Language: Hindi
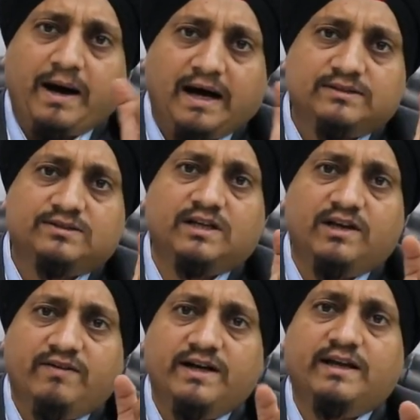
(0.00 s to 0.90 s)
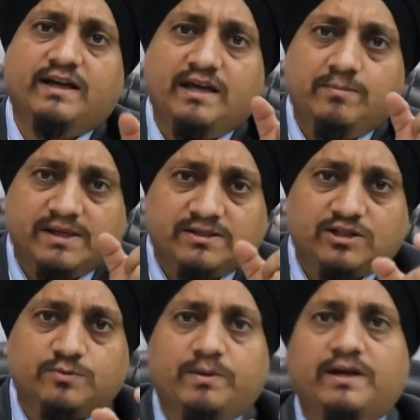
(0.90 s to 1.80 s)
पास्ट इवेंट के
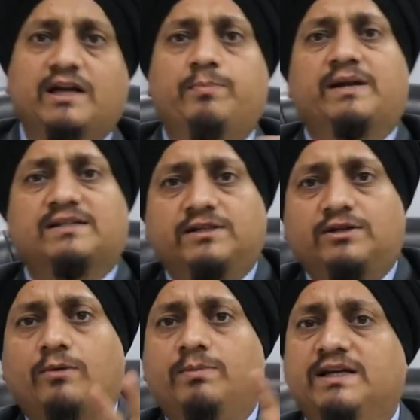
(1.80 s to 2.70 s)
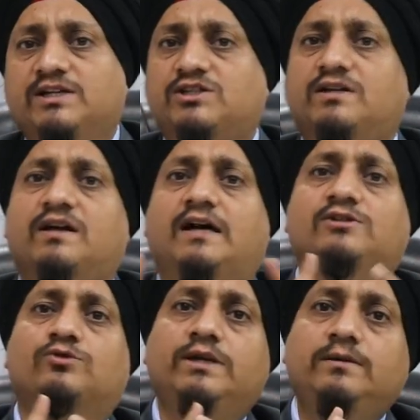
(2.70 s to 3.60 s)
बेसिस पर एक प्रेजेंट ऑब्लिगेशन
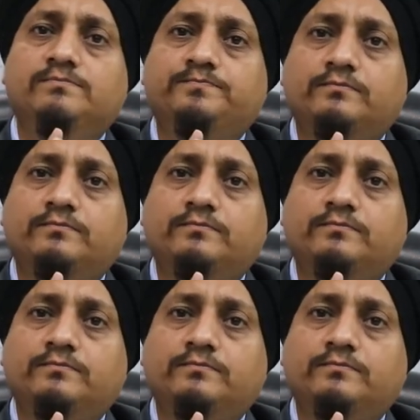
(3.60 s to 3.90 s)
अराइज हुई